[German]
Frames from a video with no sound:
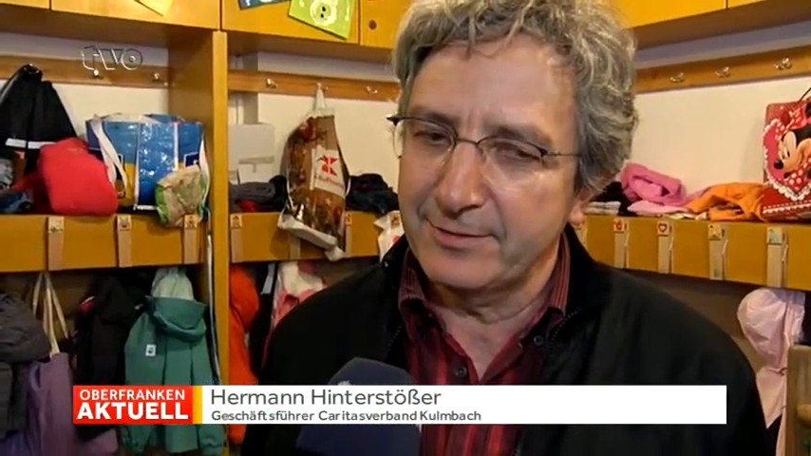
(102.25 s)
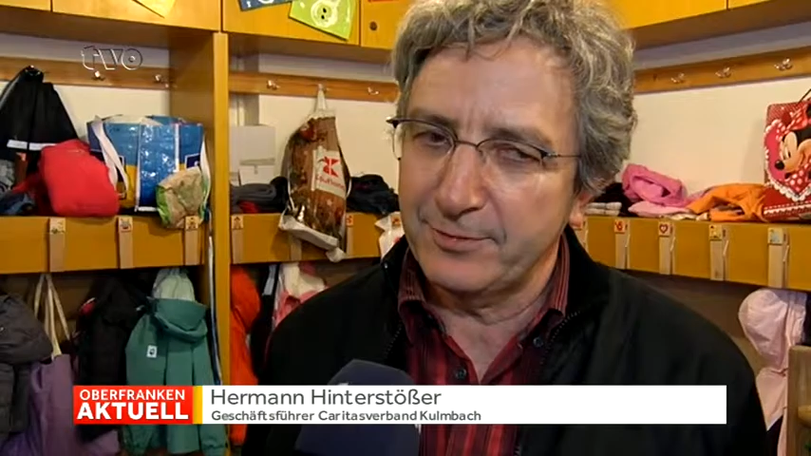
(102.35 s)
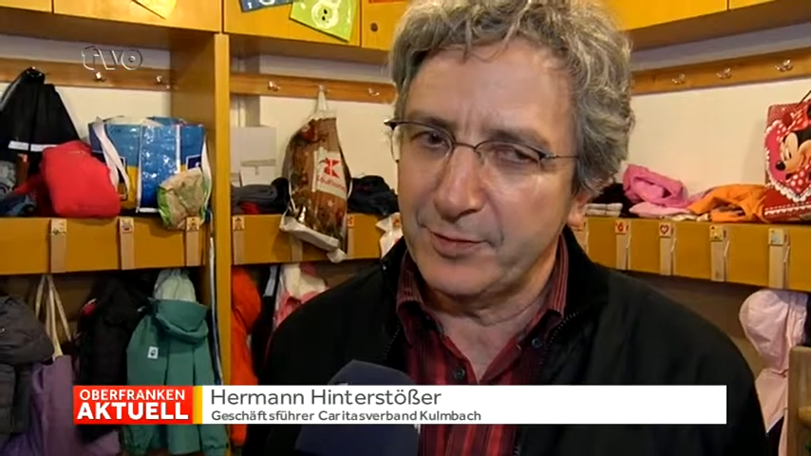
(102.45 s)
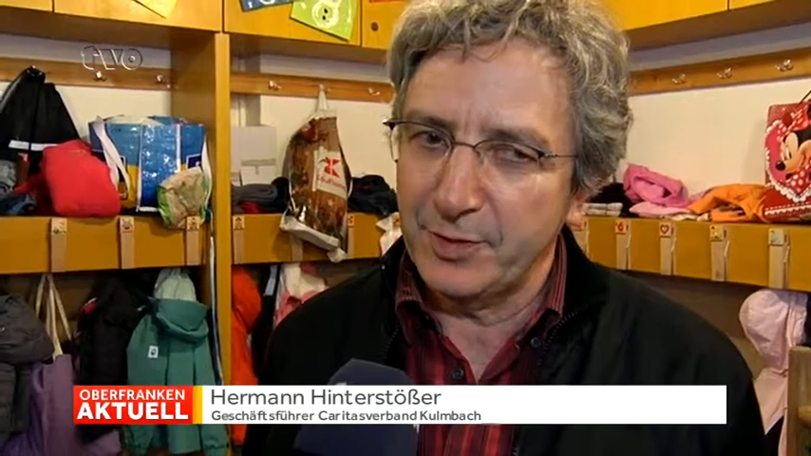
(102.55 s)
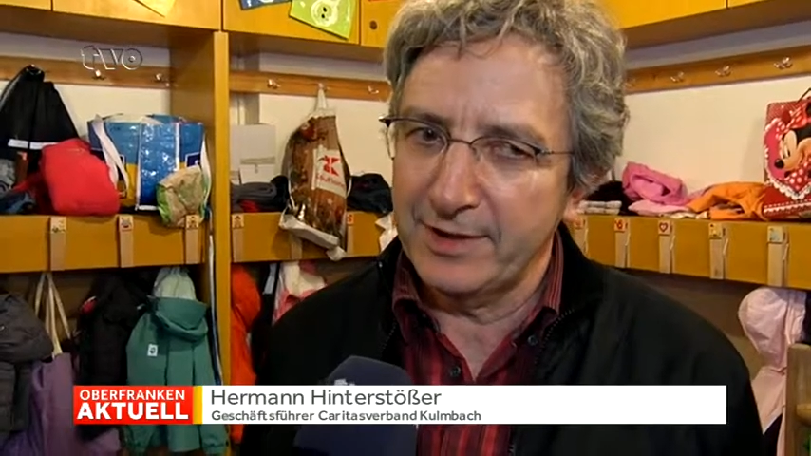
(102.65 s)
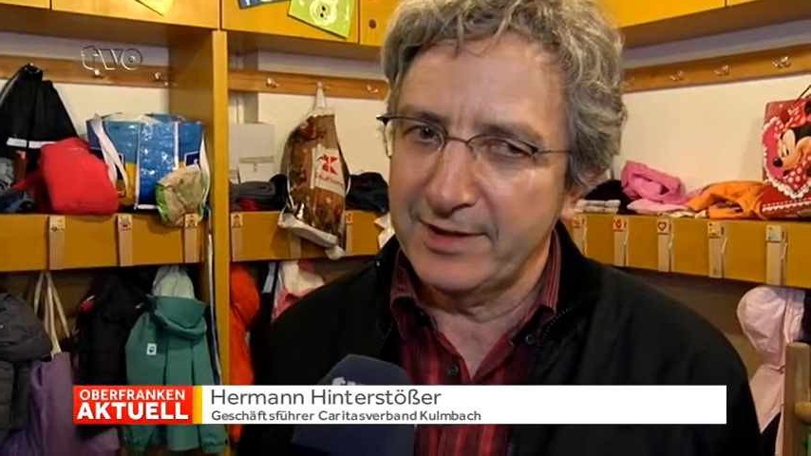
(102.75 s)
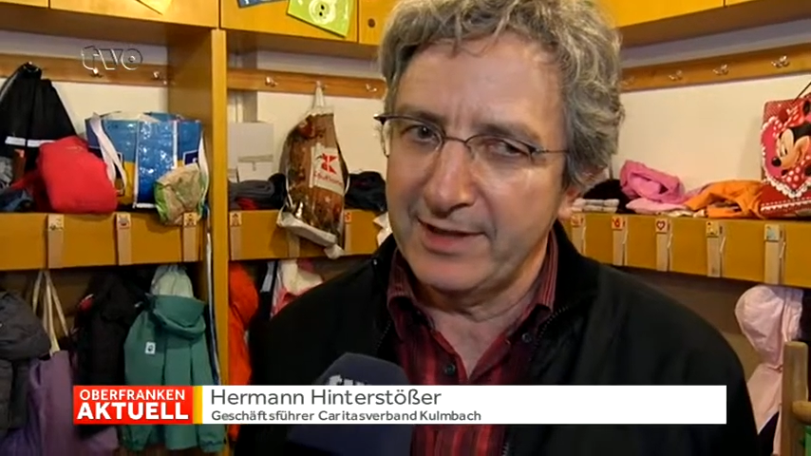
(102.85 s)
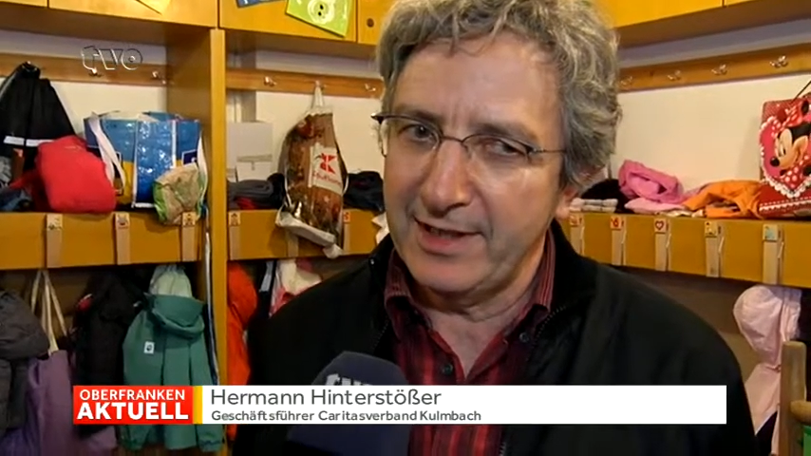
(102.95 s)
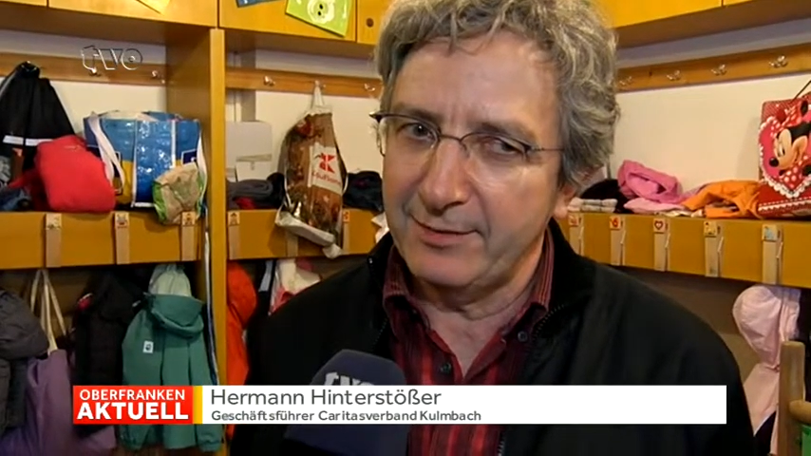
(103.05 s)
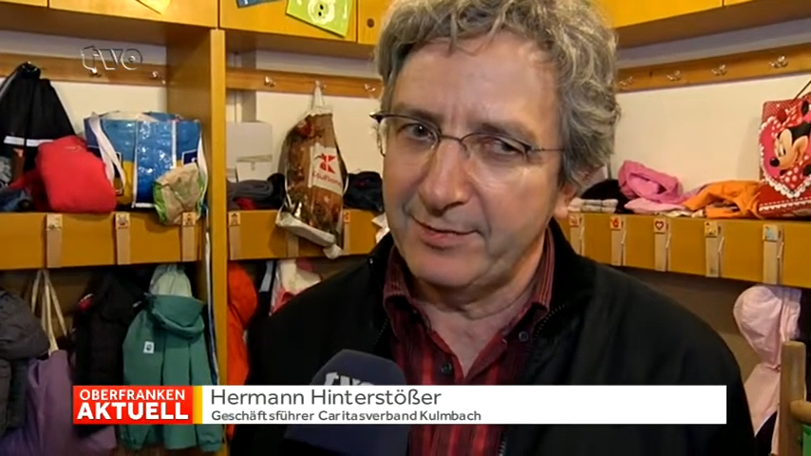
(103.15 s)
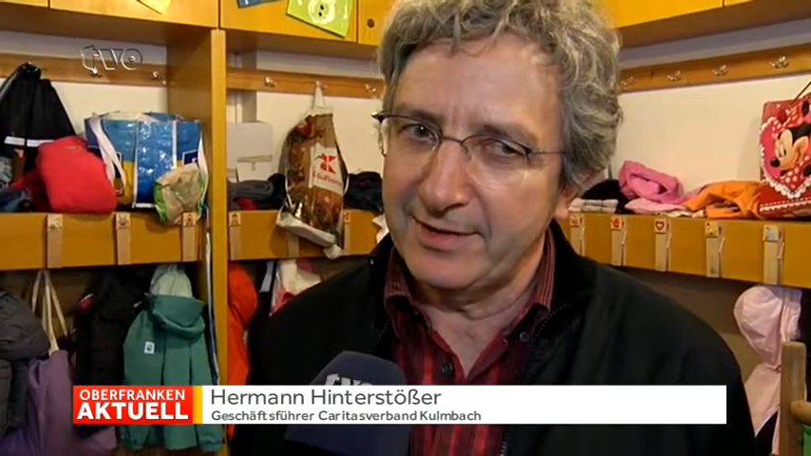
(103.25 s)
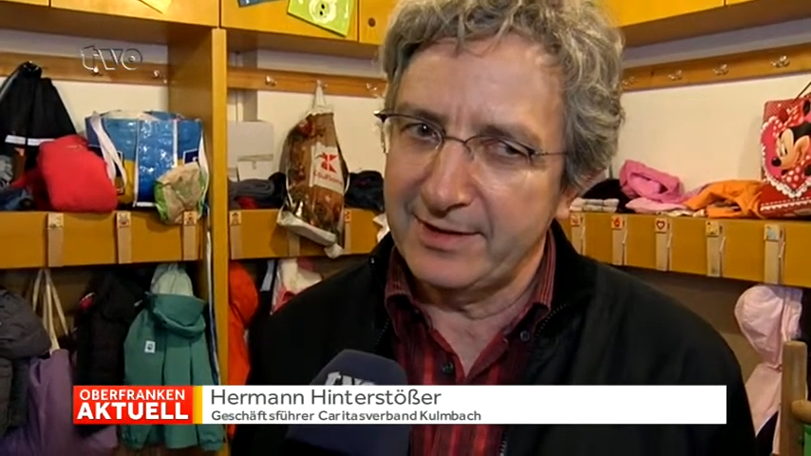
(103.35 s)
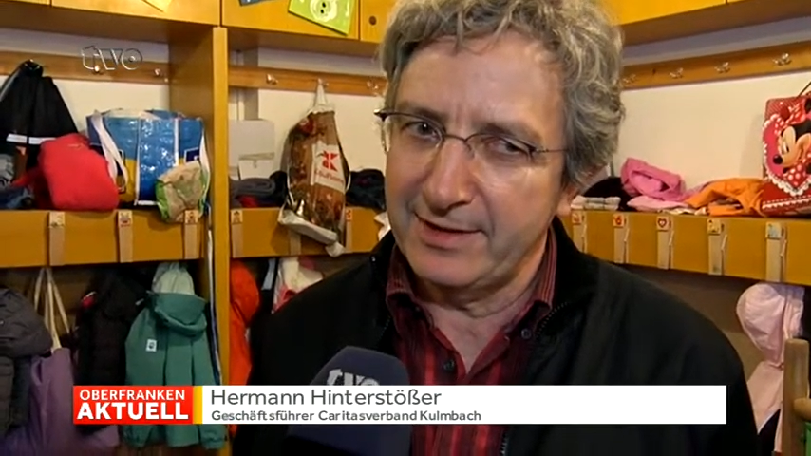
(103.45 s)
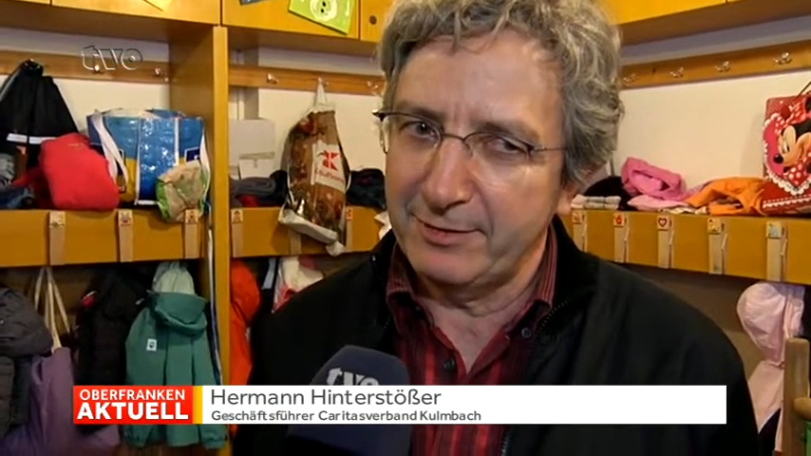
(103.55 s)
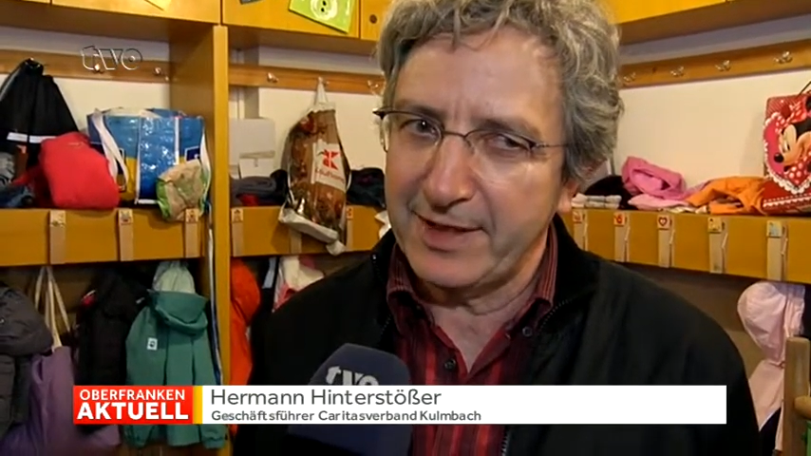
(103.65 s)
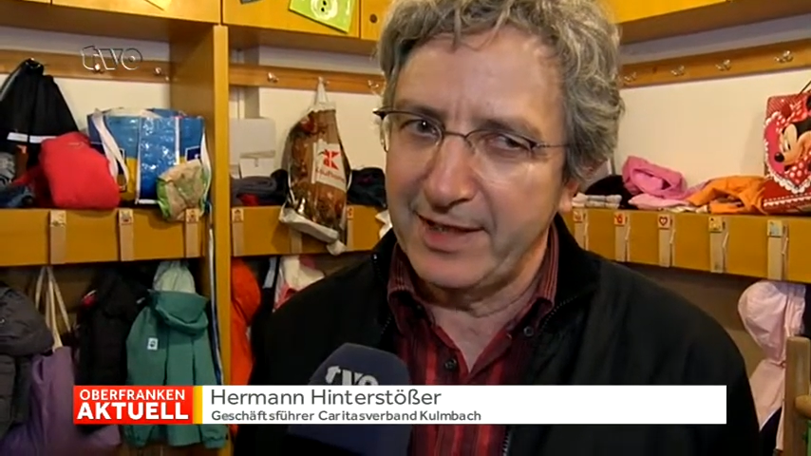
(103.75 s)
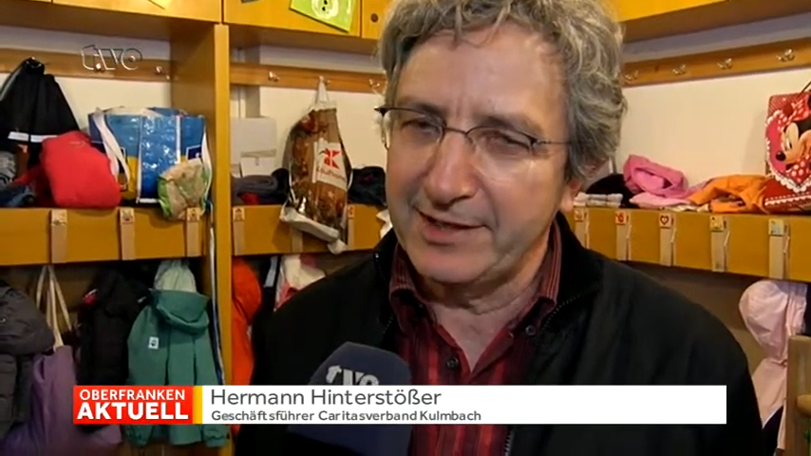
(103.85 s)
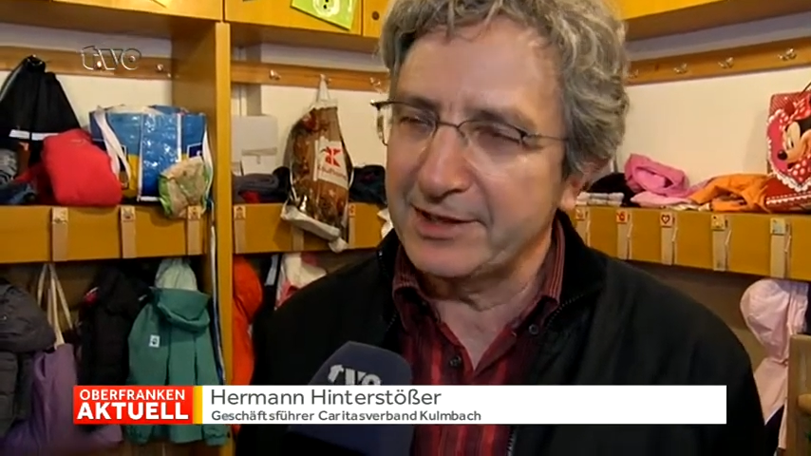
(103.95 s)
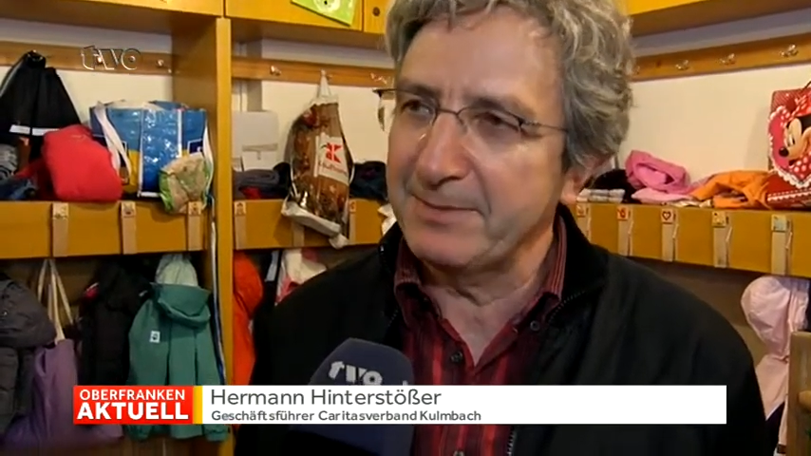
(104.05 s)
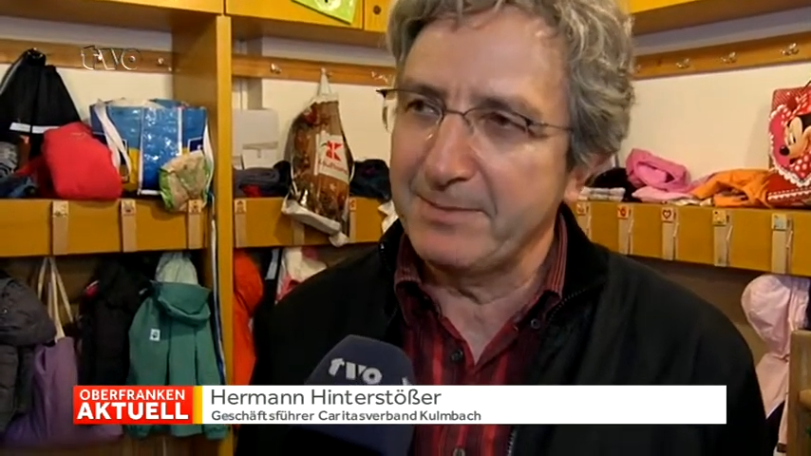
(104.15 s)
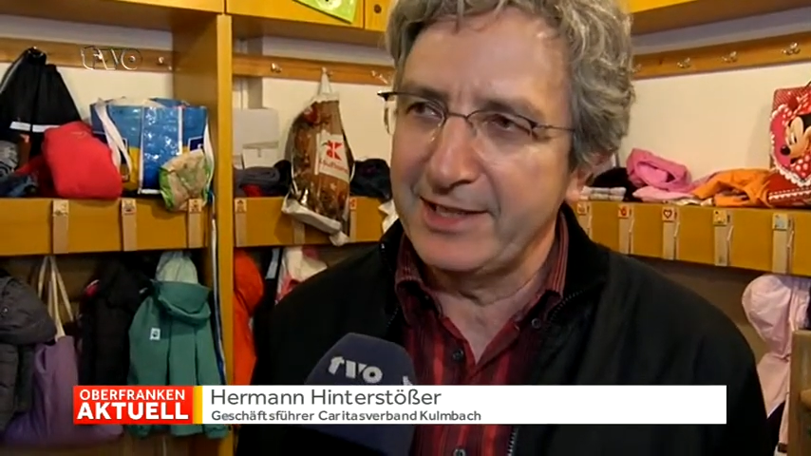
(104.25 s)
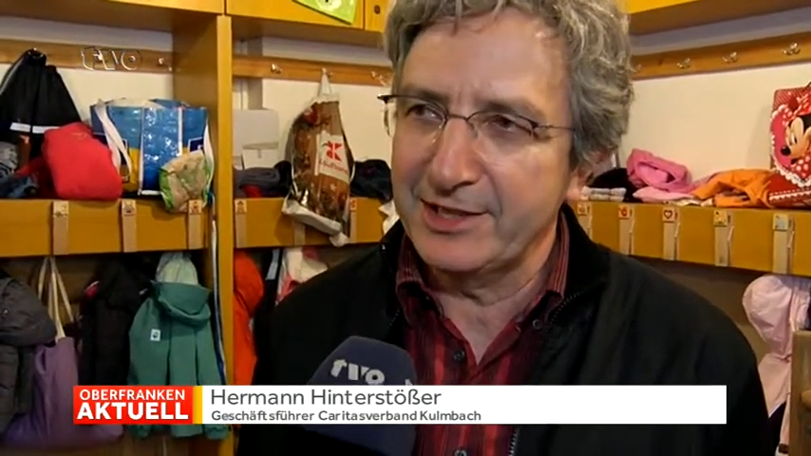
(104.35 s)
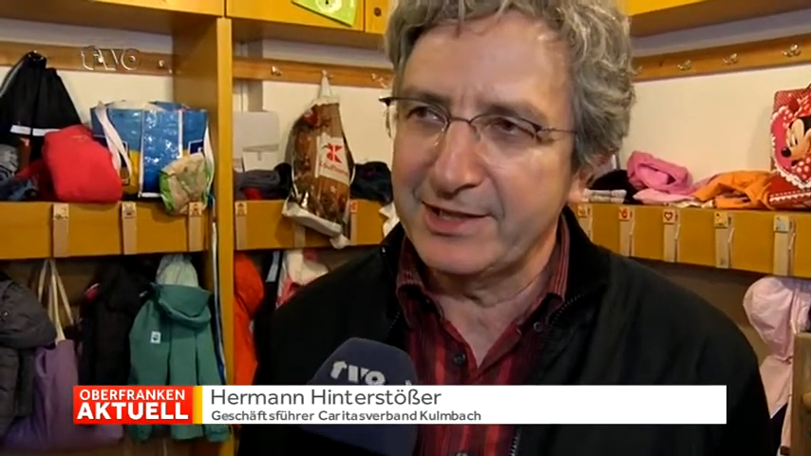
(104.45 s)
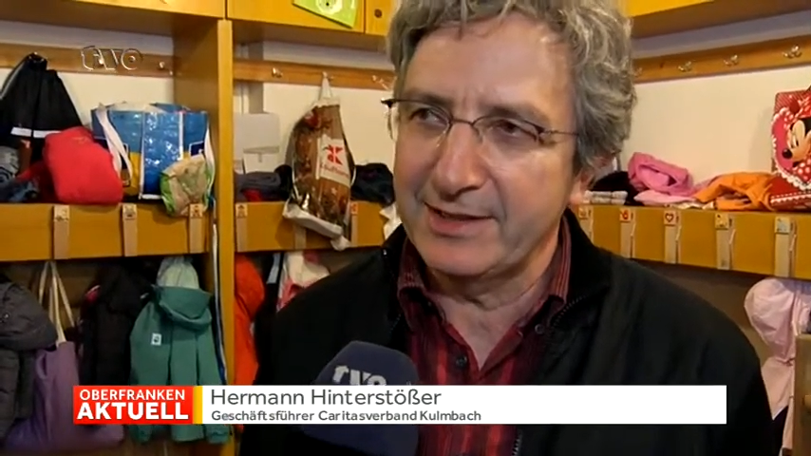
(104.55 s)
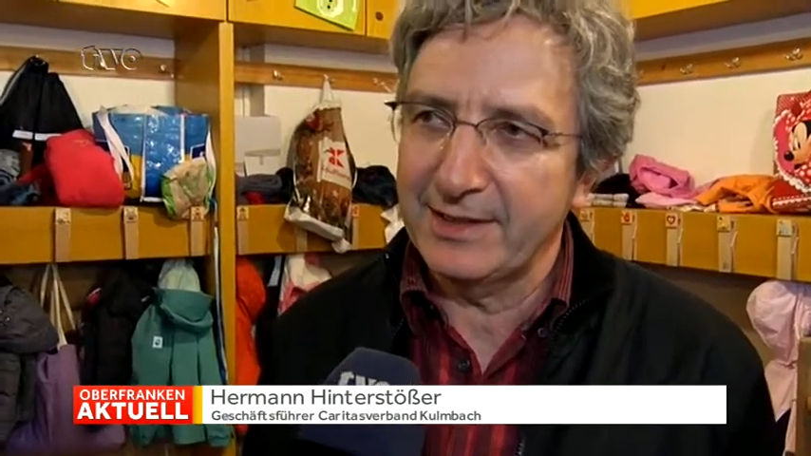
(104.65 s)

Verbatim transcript: für Af afghanische Menschen